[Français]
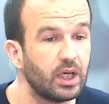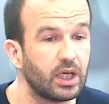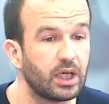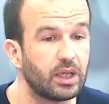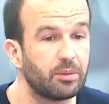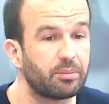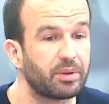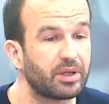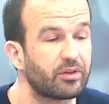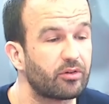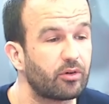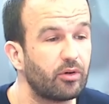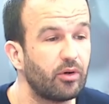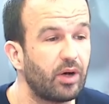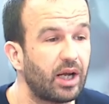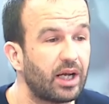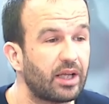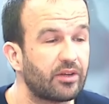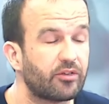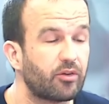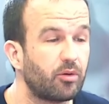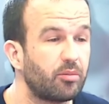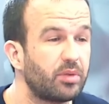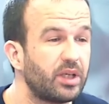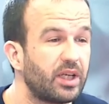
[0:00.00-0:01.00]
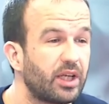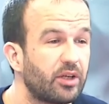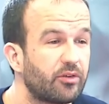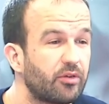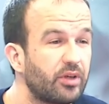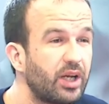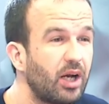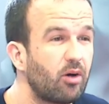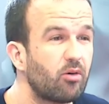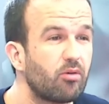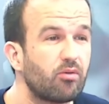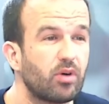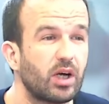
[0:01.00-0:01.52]
et parce que à l'Assemblée
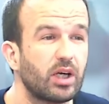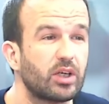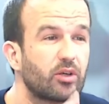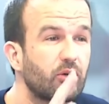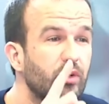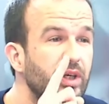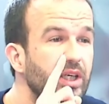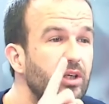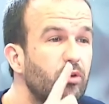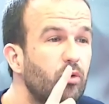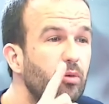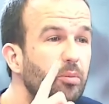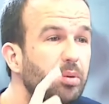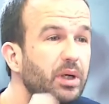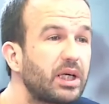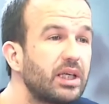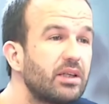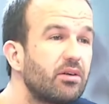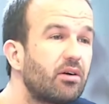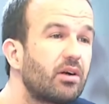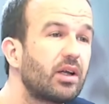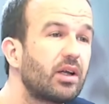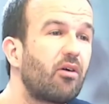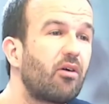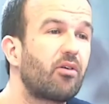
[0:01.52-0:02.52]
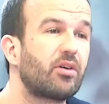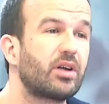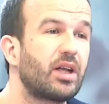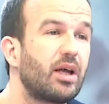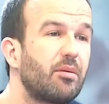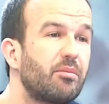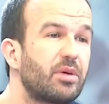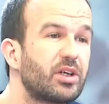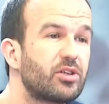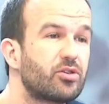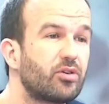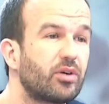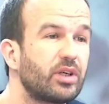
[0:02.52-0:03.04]
nationale, on voit que, y compris rangs de la
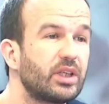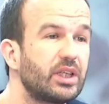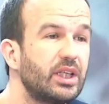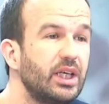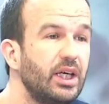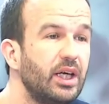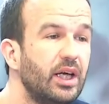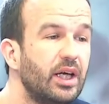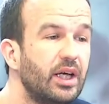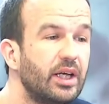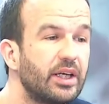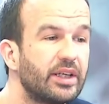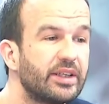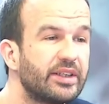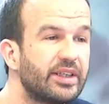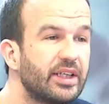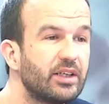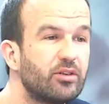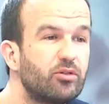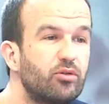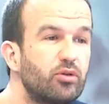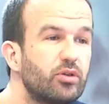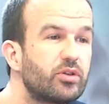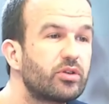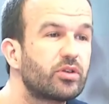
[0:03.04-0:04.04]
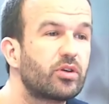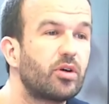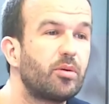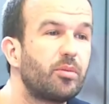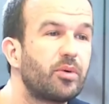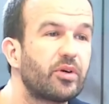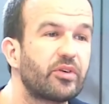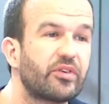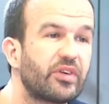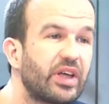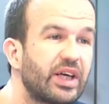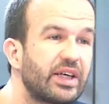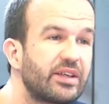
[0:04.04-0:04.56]
majorité, des doutes
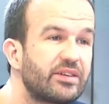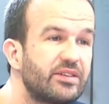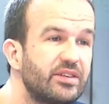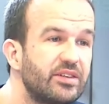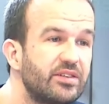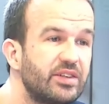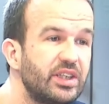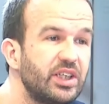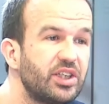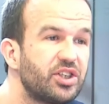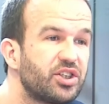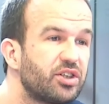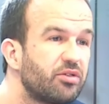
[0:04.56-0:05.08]
commencent à exister.